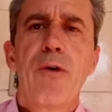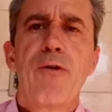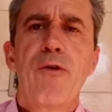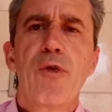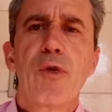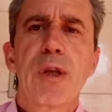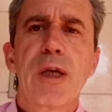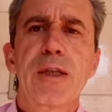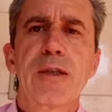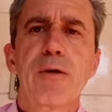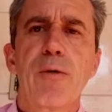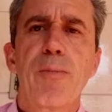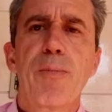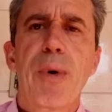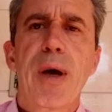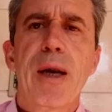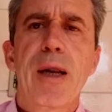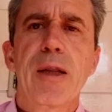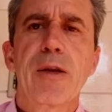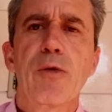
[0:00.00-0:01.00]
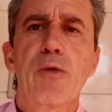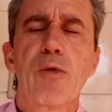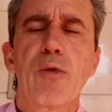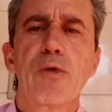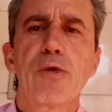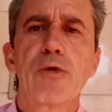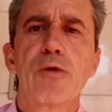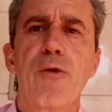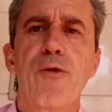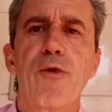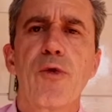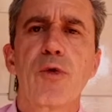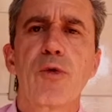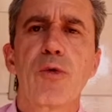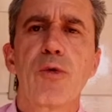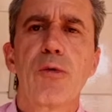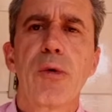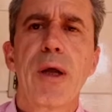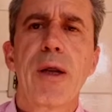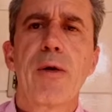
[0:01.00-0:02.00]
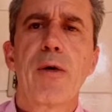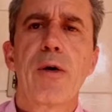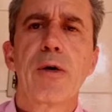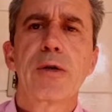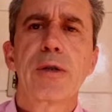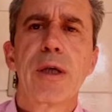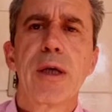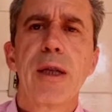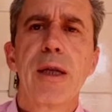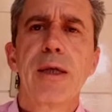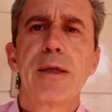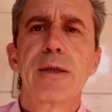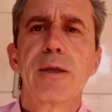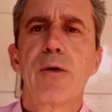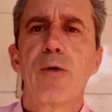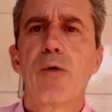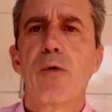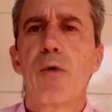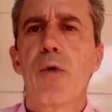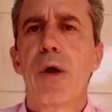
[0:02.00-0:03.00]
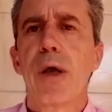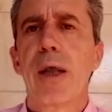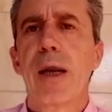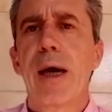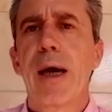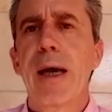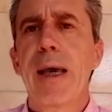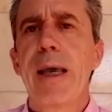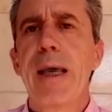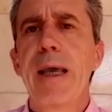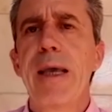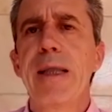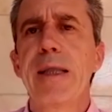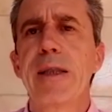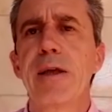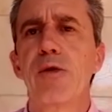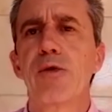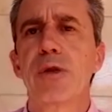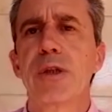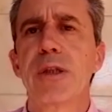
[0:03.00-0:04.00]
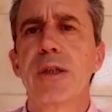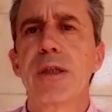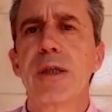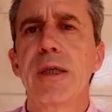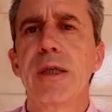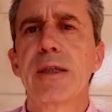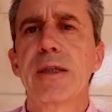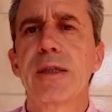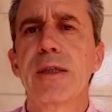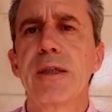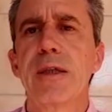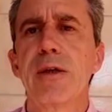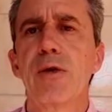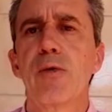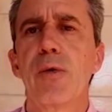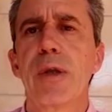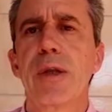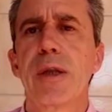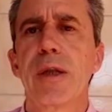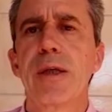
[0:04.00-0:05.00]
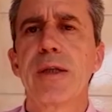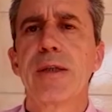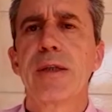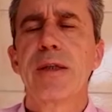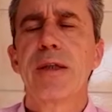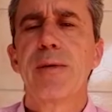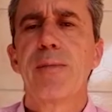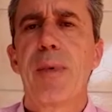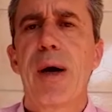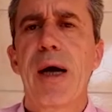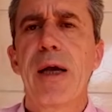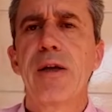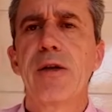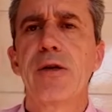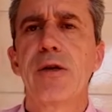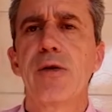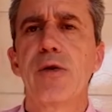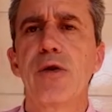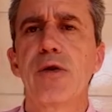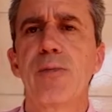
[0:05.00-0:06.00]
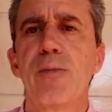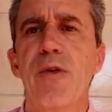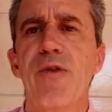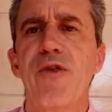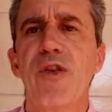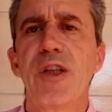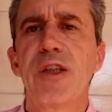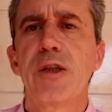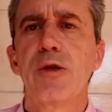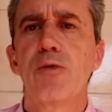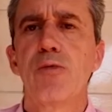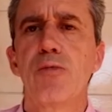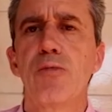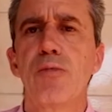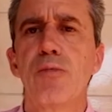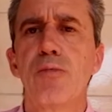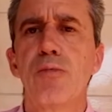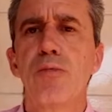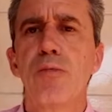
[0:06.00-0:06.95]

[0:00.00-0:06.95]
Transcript: Fundação para Todos, o futuro é nosso. A eleição ocorrerá entre os dias 5 e 13 de maio de 2021,